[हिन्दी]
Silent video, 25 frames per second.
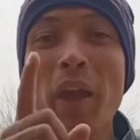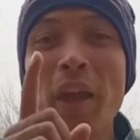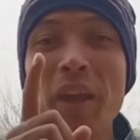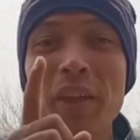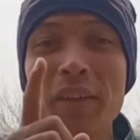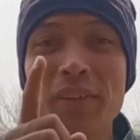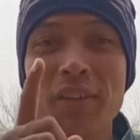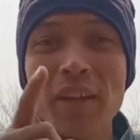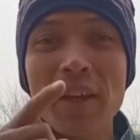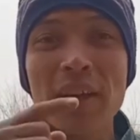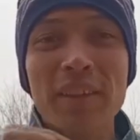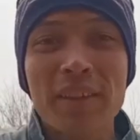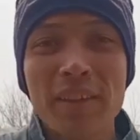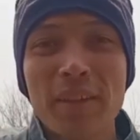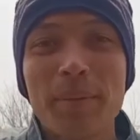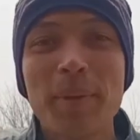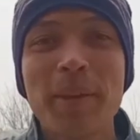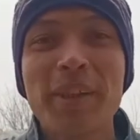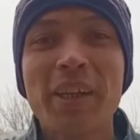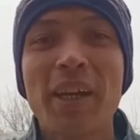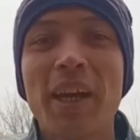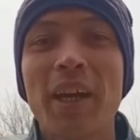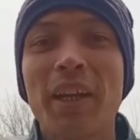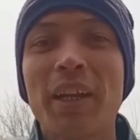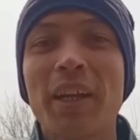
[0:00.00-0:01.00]
एक साल से
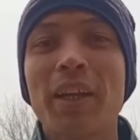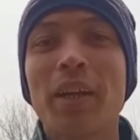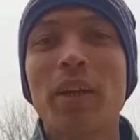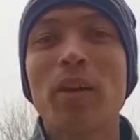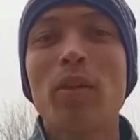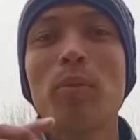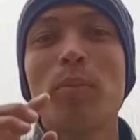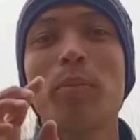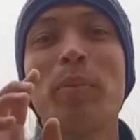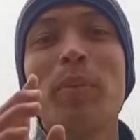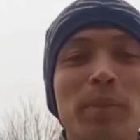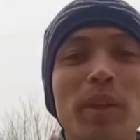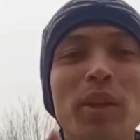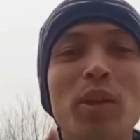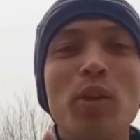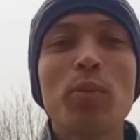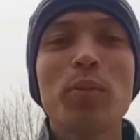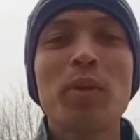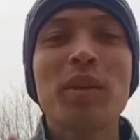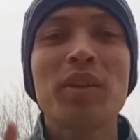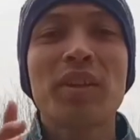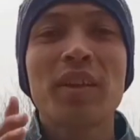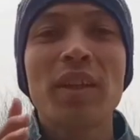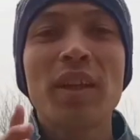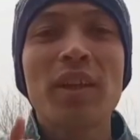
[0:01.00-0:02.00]
मैं यहाँ रह रहा हूँ मेरी
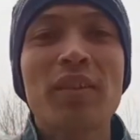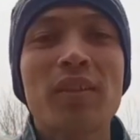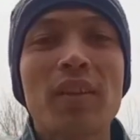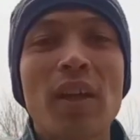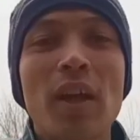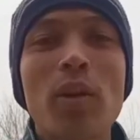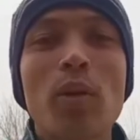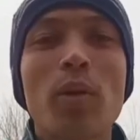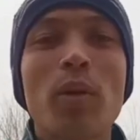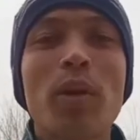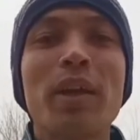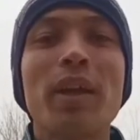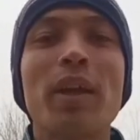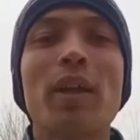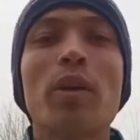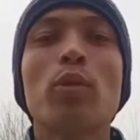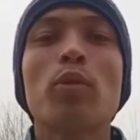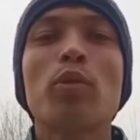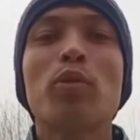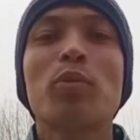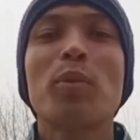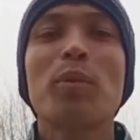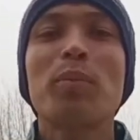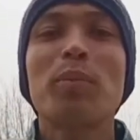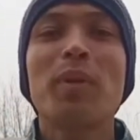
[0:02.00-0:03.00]
उम्र तेईस साल हो गई है
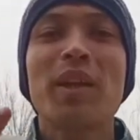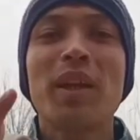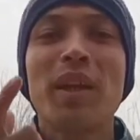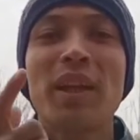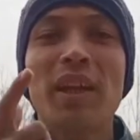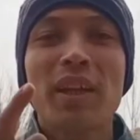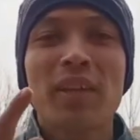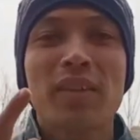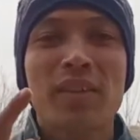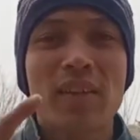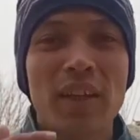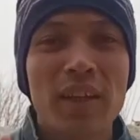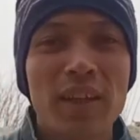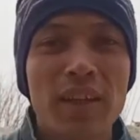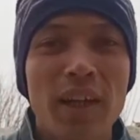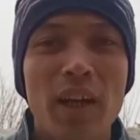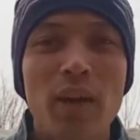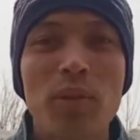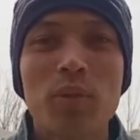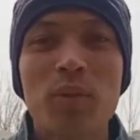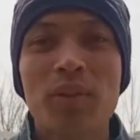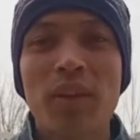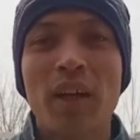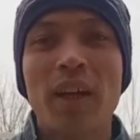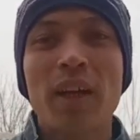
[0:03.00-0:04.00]
उसमें मैंने एक साल
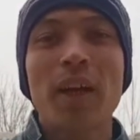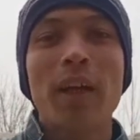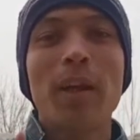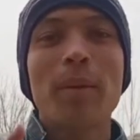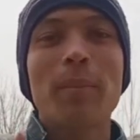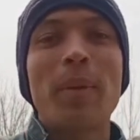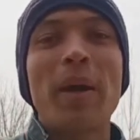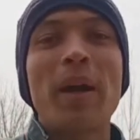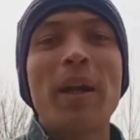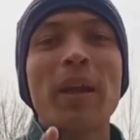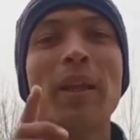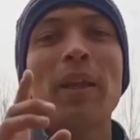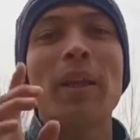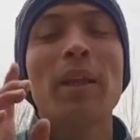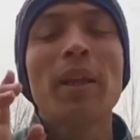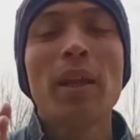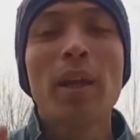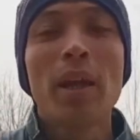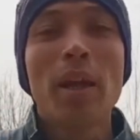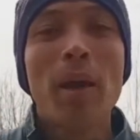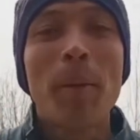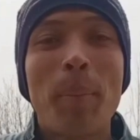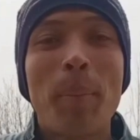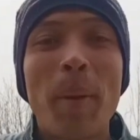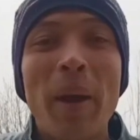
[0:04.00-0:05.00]
यहाँ गुजारा है बाकी
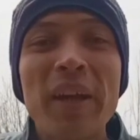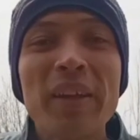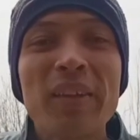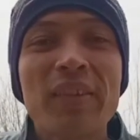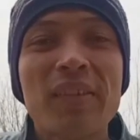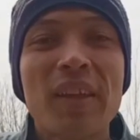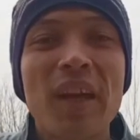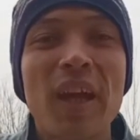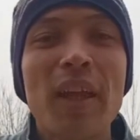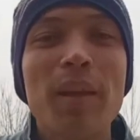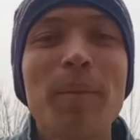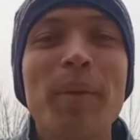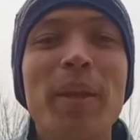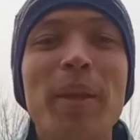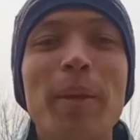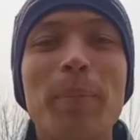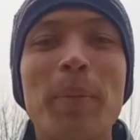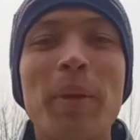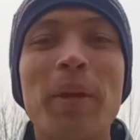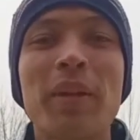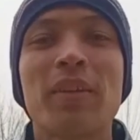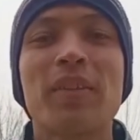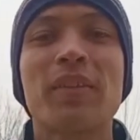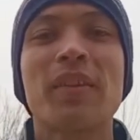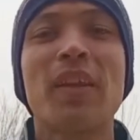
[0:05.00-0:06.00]
बाईस साल मैंने
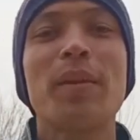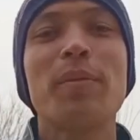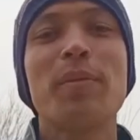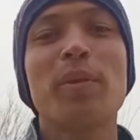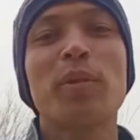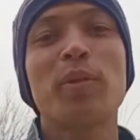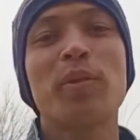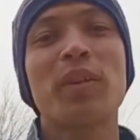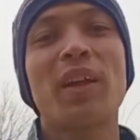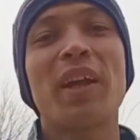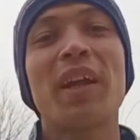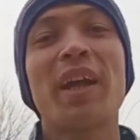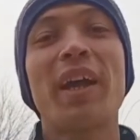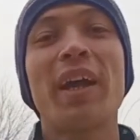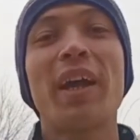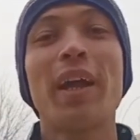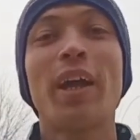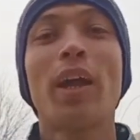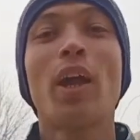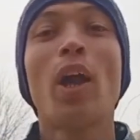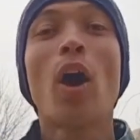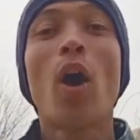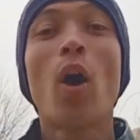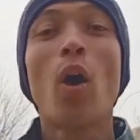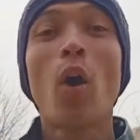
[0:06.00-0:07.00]
पाकिस्तान में गुजारा
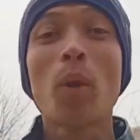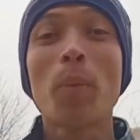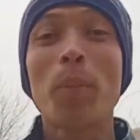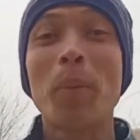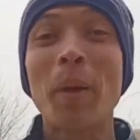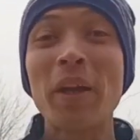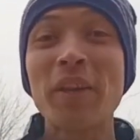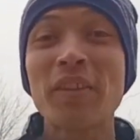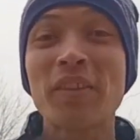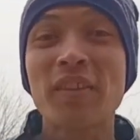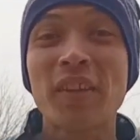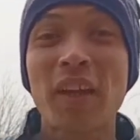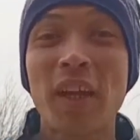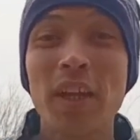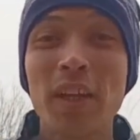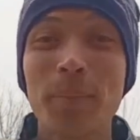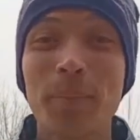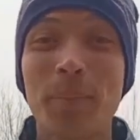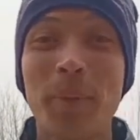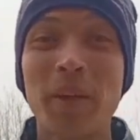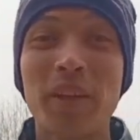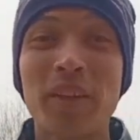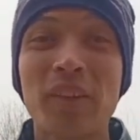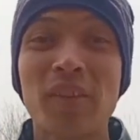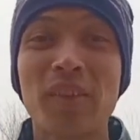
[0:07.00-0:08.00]
है और बाईस साल
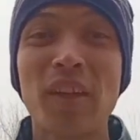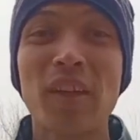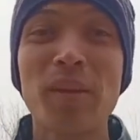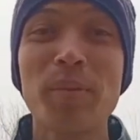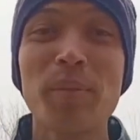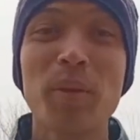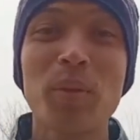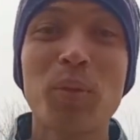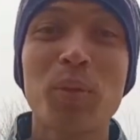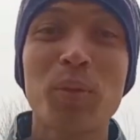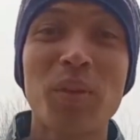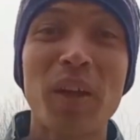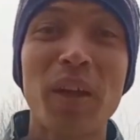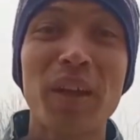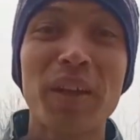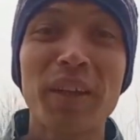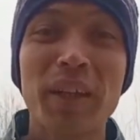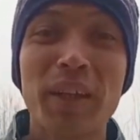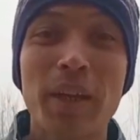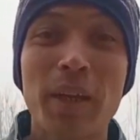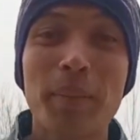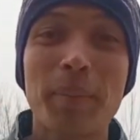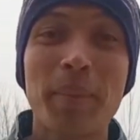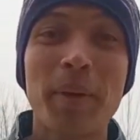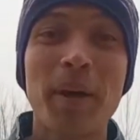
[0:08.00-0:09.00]
पाकिस्तान में
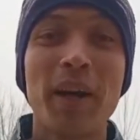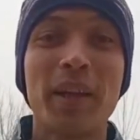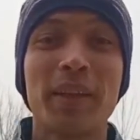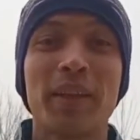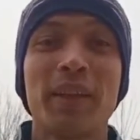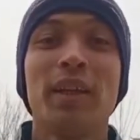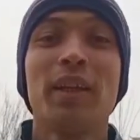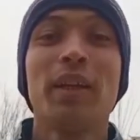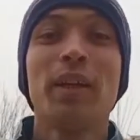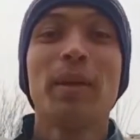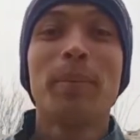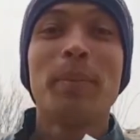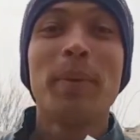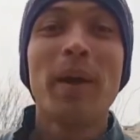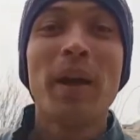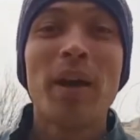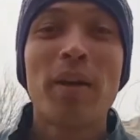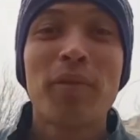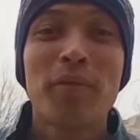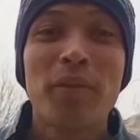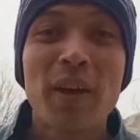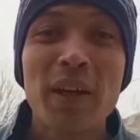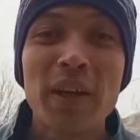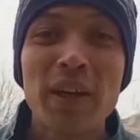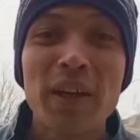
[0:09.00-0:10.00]
गुजारने के बाद मैं
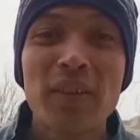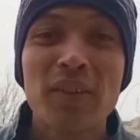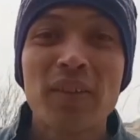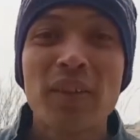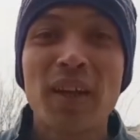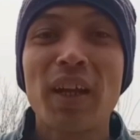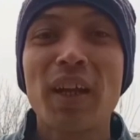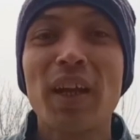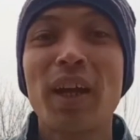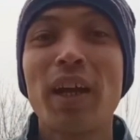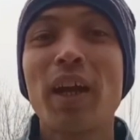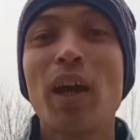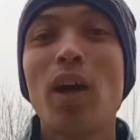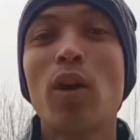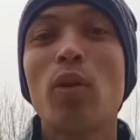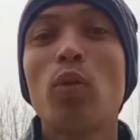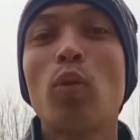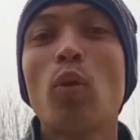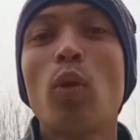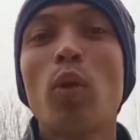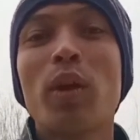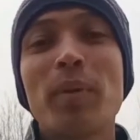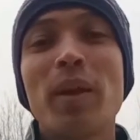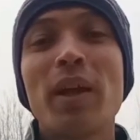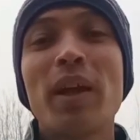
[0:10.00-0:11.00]
अफगानिस्तान आया
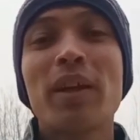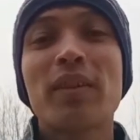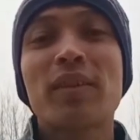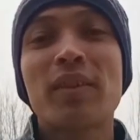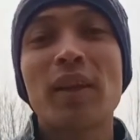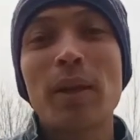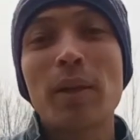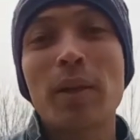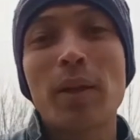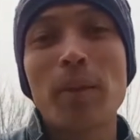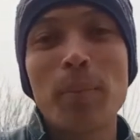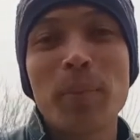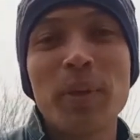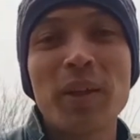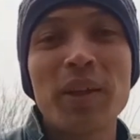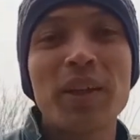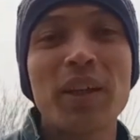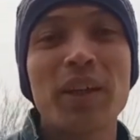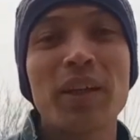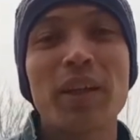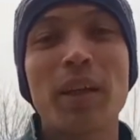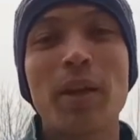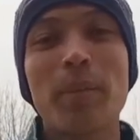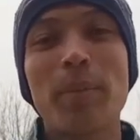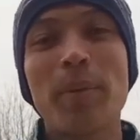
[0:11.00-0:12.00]
हूं और एक साल कंप्लीट
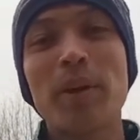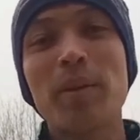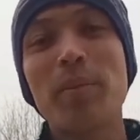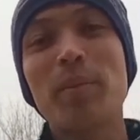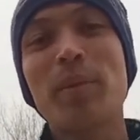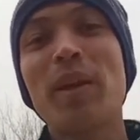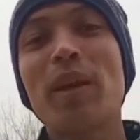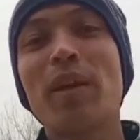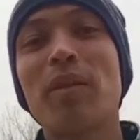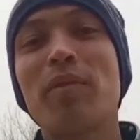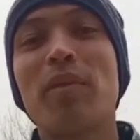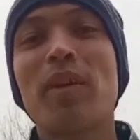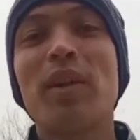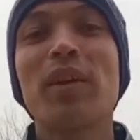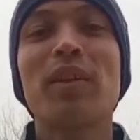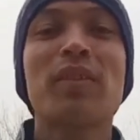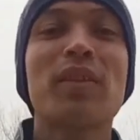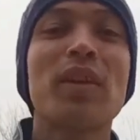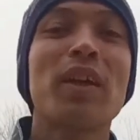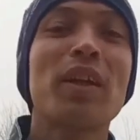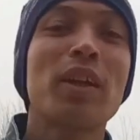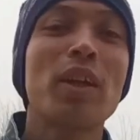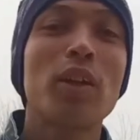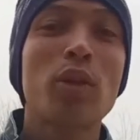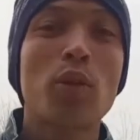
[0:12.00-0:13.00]
करने के बाद मैंने
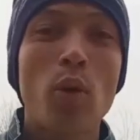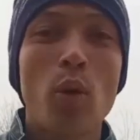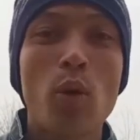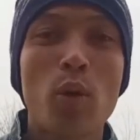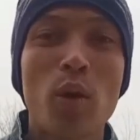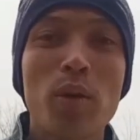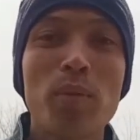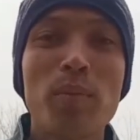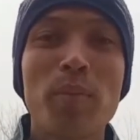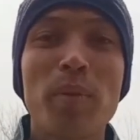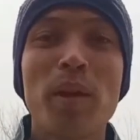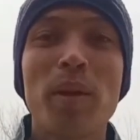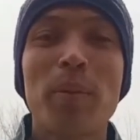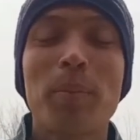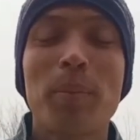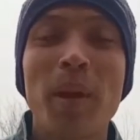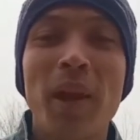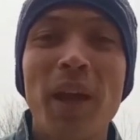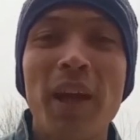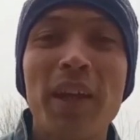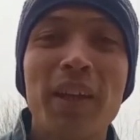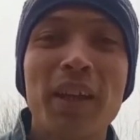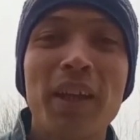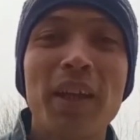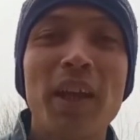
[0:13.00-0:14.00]
अफगानिस्तान के टोकन में
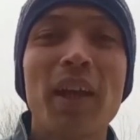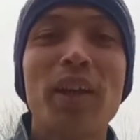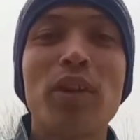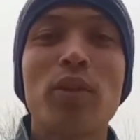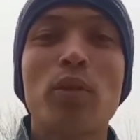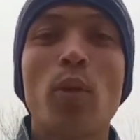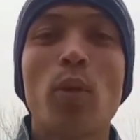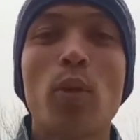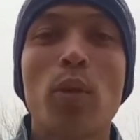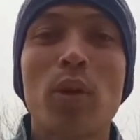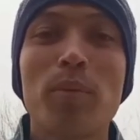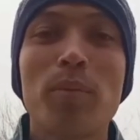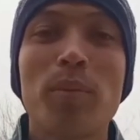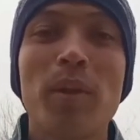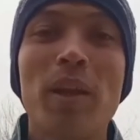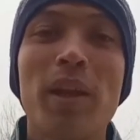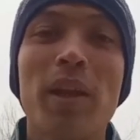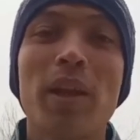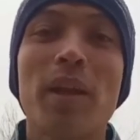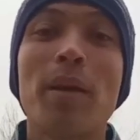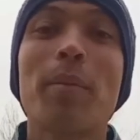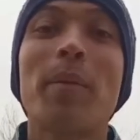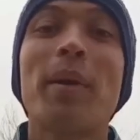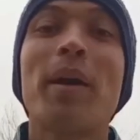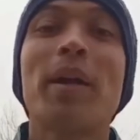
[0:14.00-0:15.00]
अप्लाई किया एंड टोकन
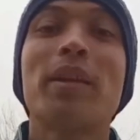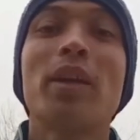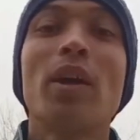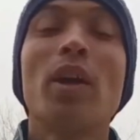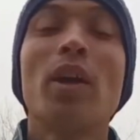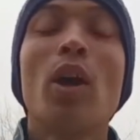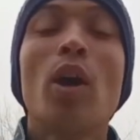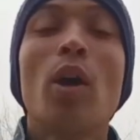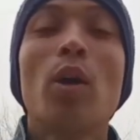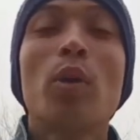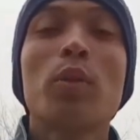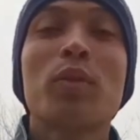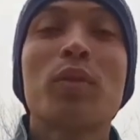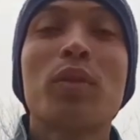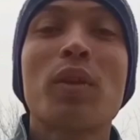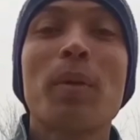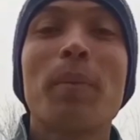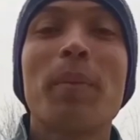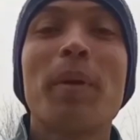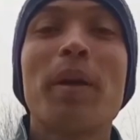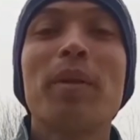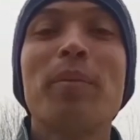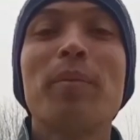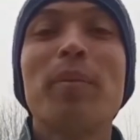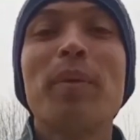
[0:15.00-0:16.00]
मिलने के बाद उसके
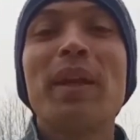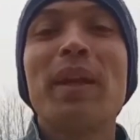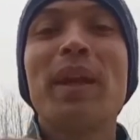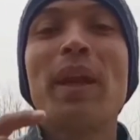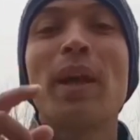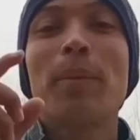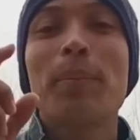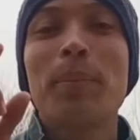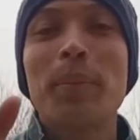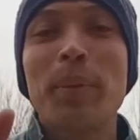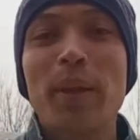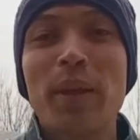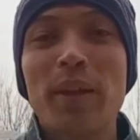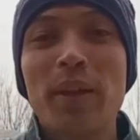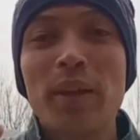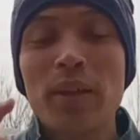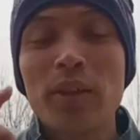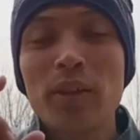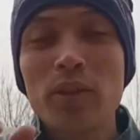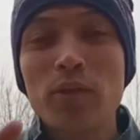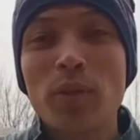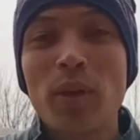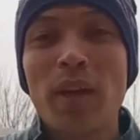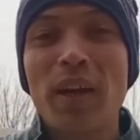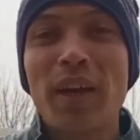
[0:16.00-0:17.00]
बाद मैंने अपने
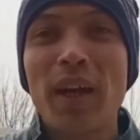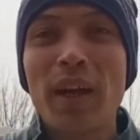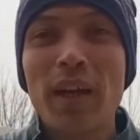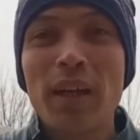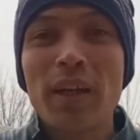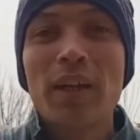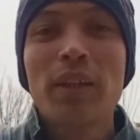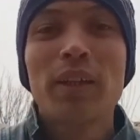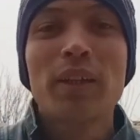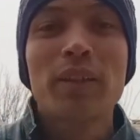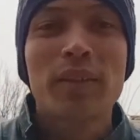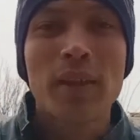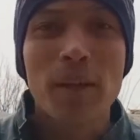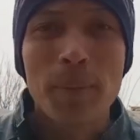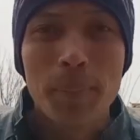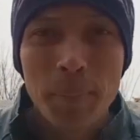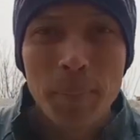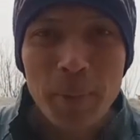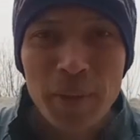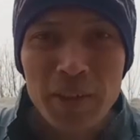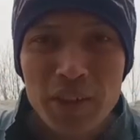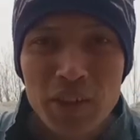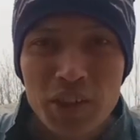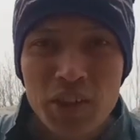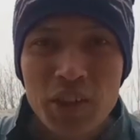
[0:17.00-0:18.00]
जो है ना
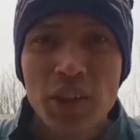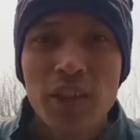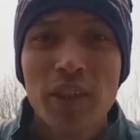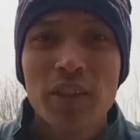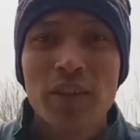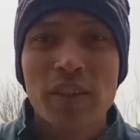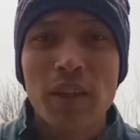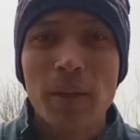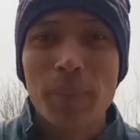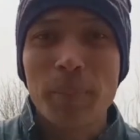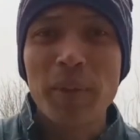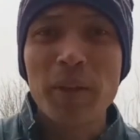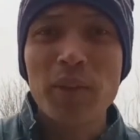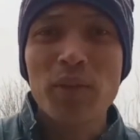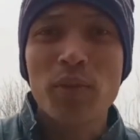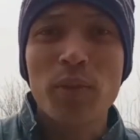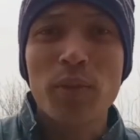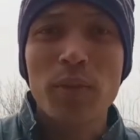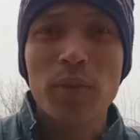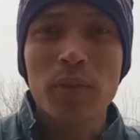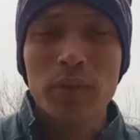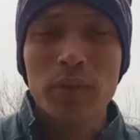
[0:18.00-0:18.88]
सरपंच सरपंच